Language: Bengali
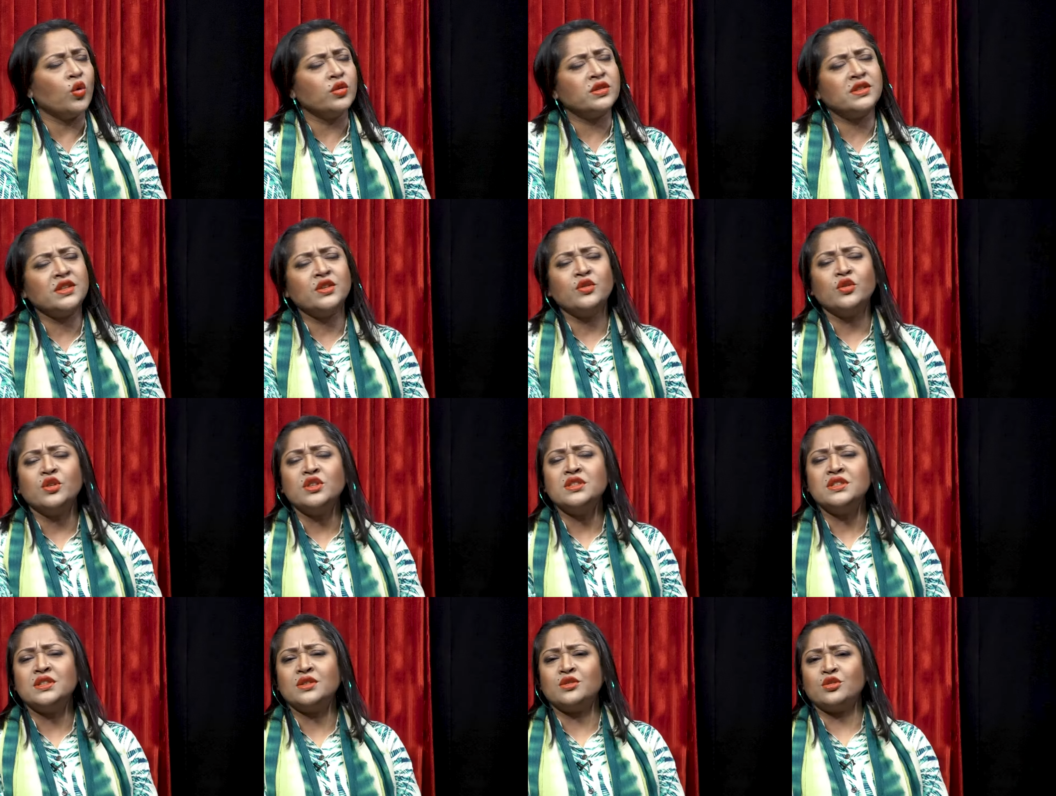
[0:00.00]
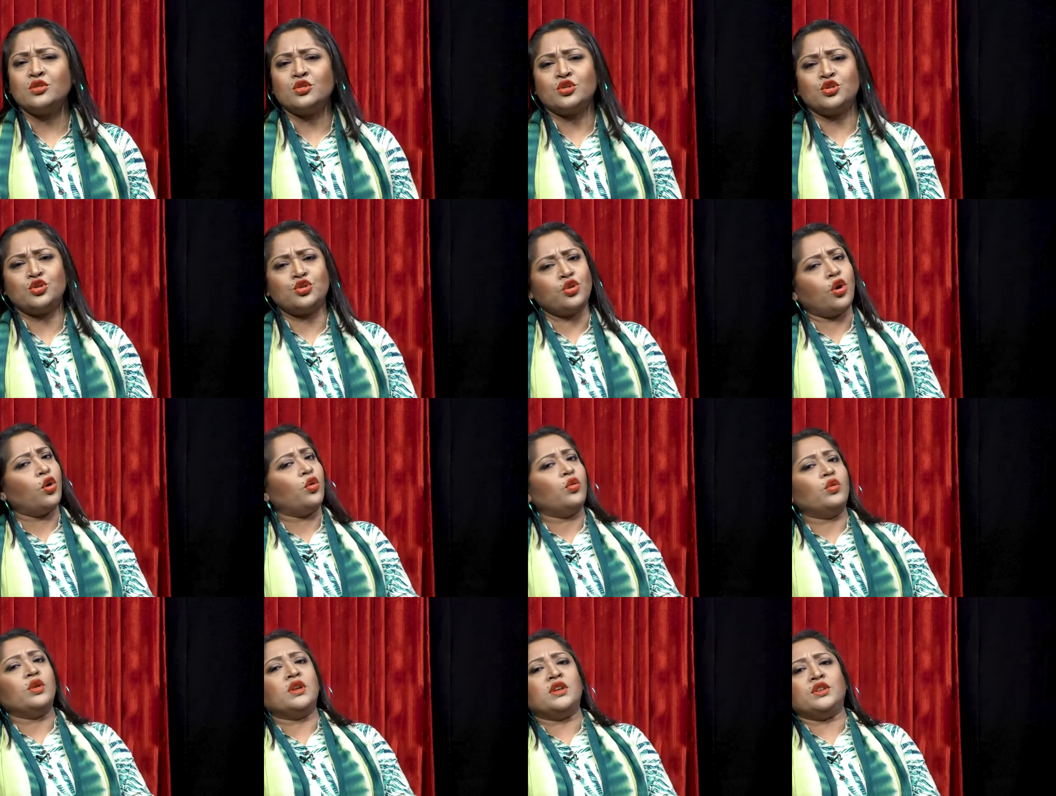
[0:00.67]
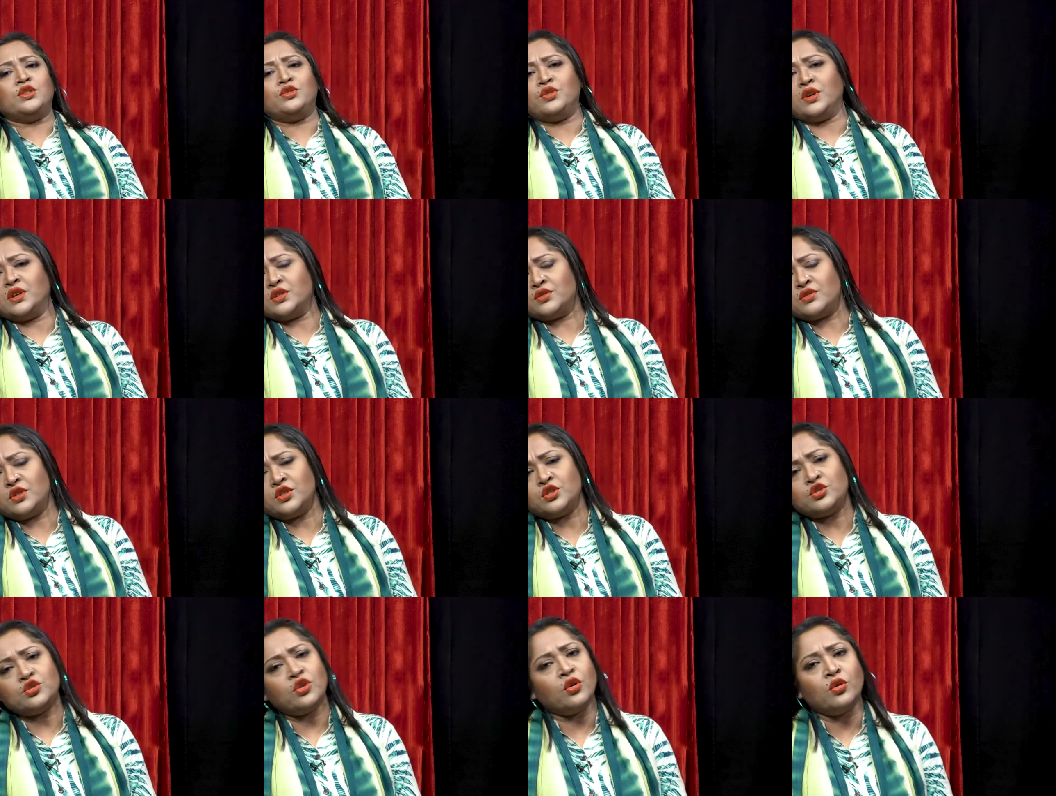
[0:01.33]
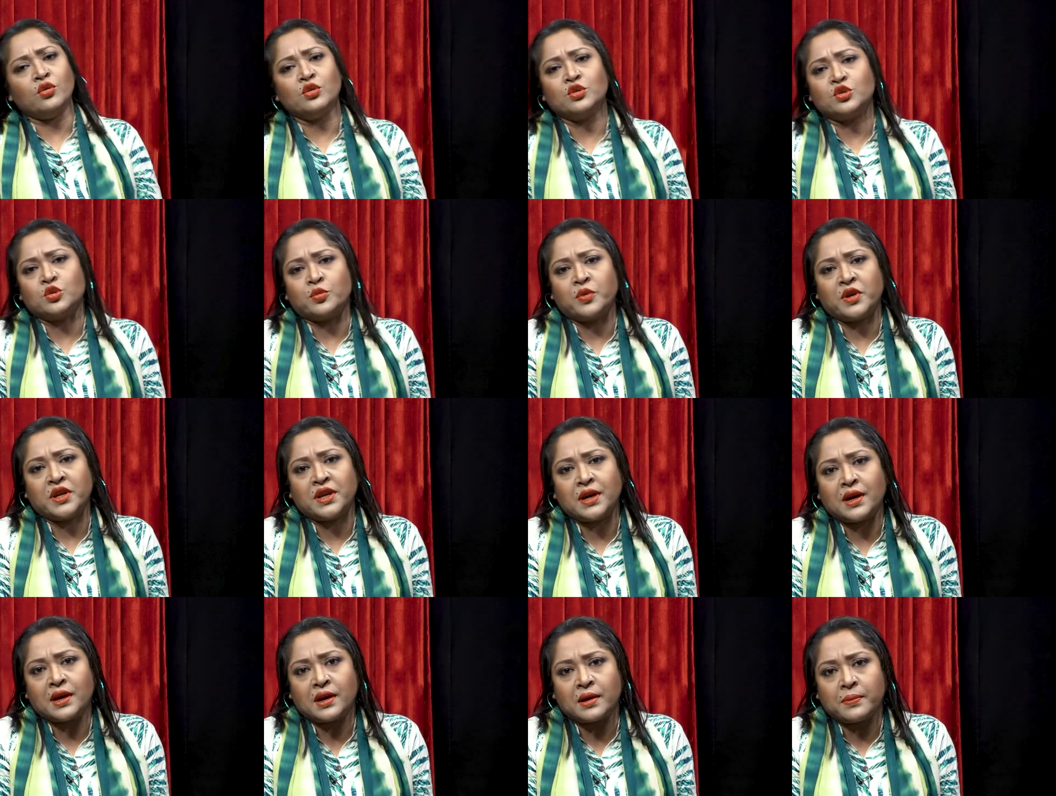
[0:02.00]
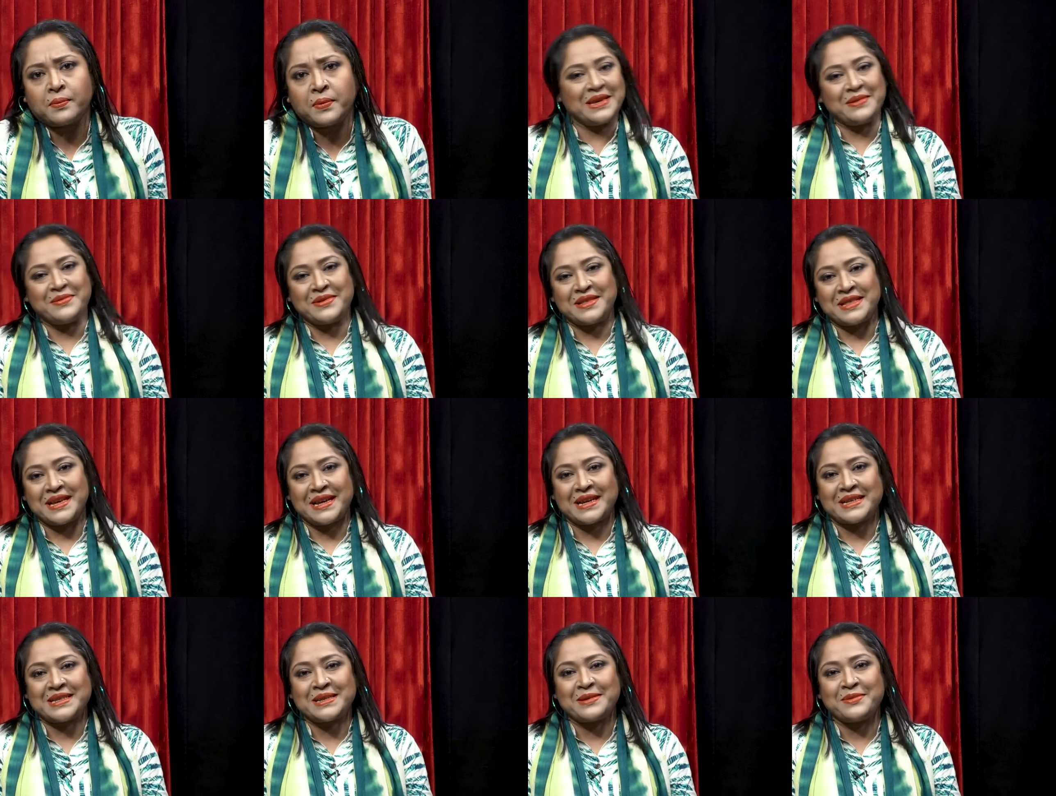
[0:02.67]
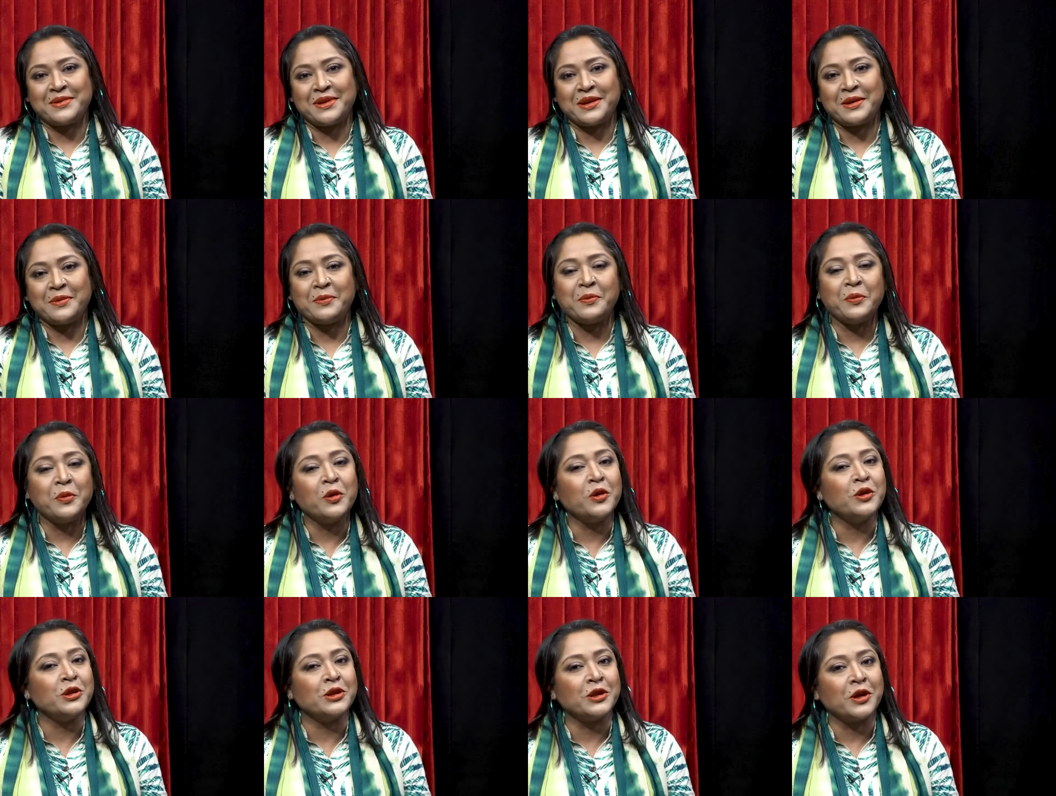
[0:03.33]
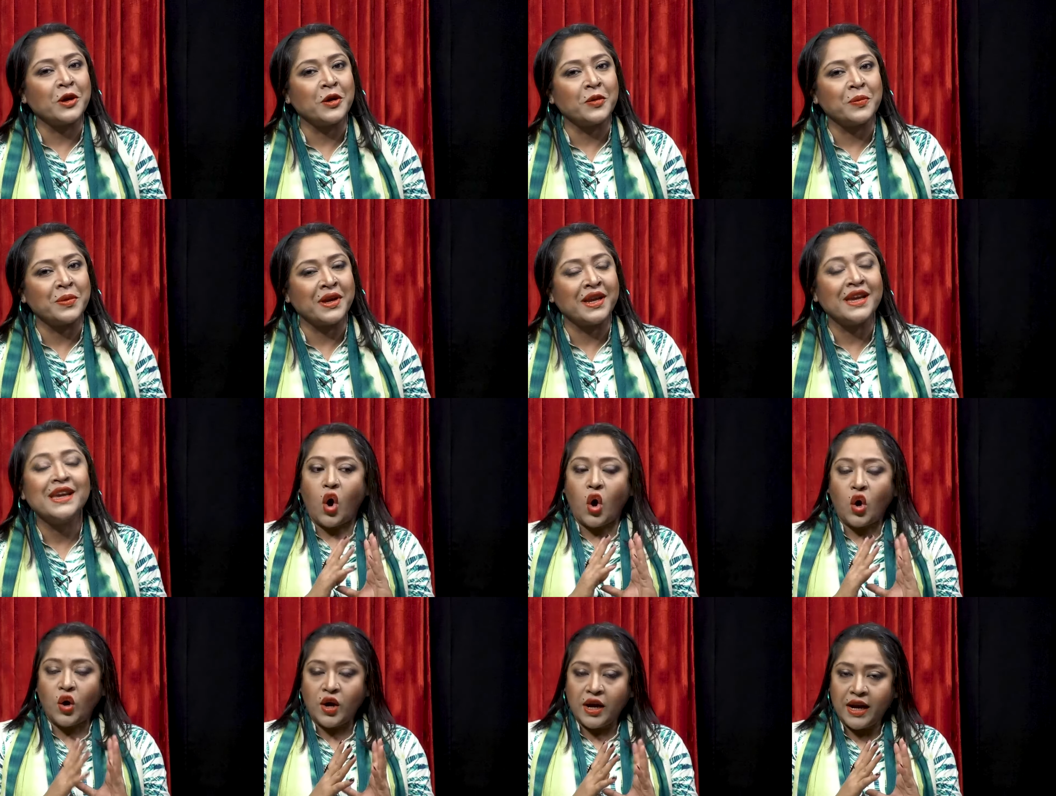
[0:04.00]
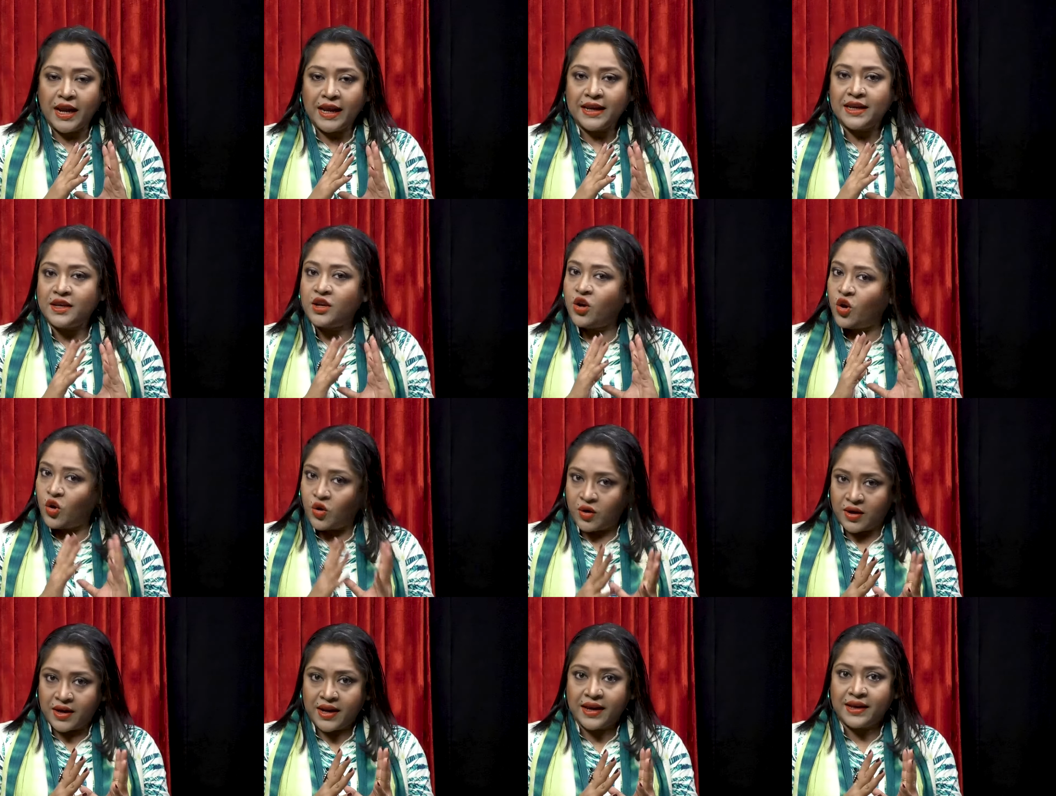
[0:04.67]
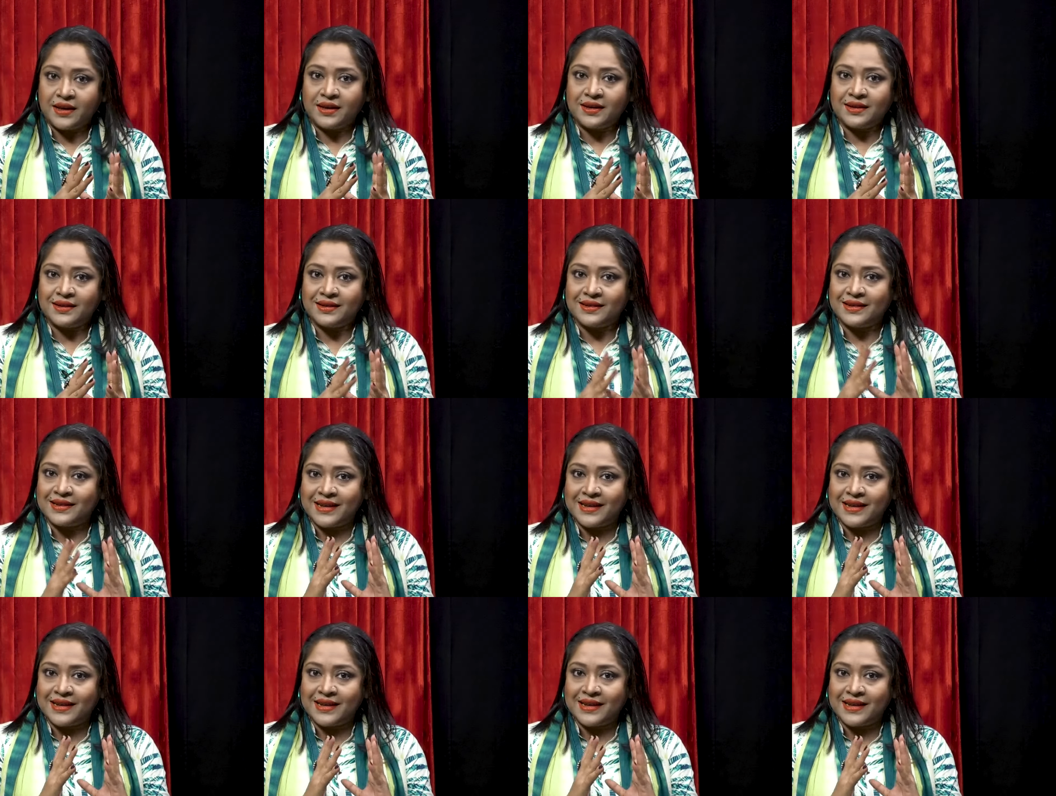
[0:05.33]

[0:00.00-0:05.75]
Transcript: অতিরঞ্জিত সকল কিছু আসলে সকল সময় খারাপ থেমে থাকা যাবে না বলতে হবে অন্যায়কে অন্যায়